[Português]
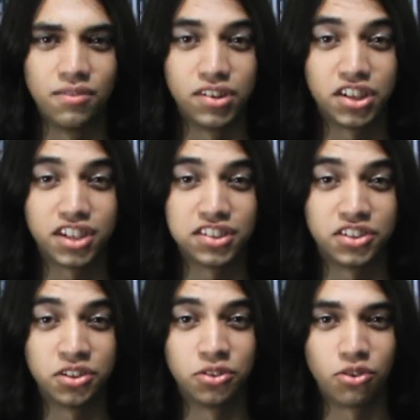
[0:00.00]
Você está
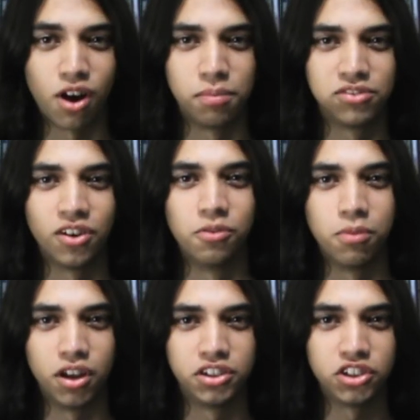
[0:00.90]
assistindo o Drops, o
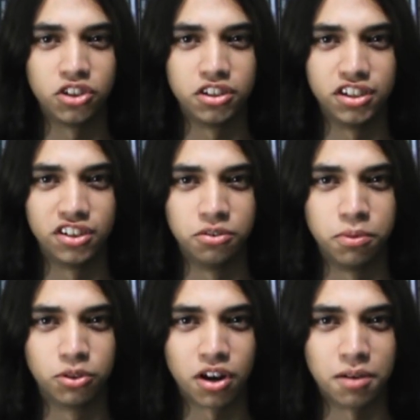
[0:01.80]
boletim de notícias do
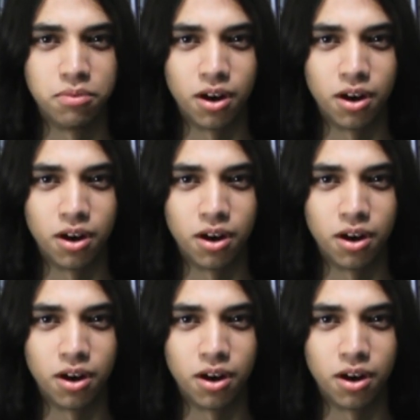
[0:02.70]
Poltrona